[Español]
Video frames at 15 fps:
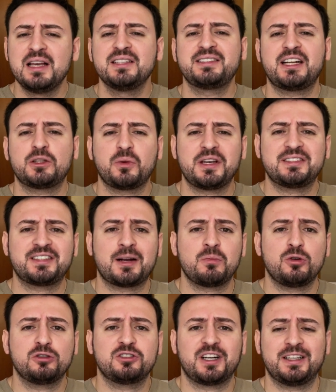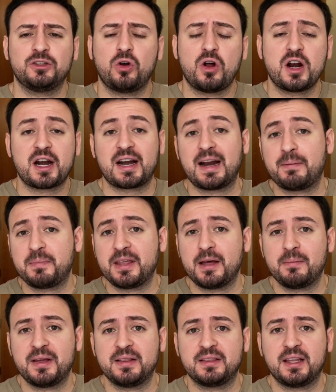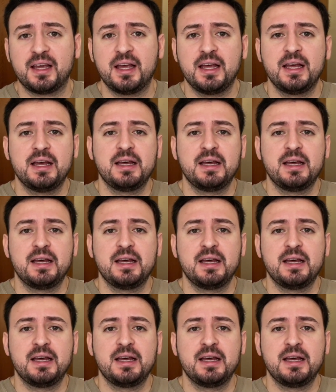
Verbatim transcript: Se les voy a estar mostrando rápidamente,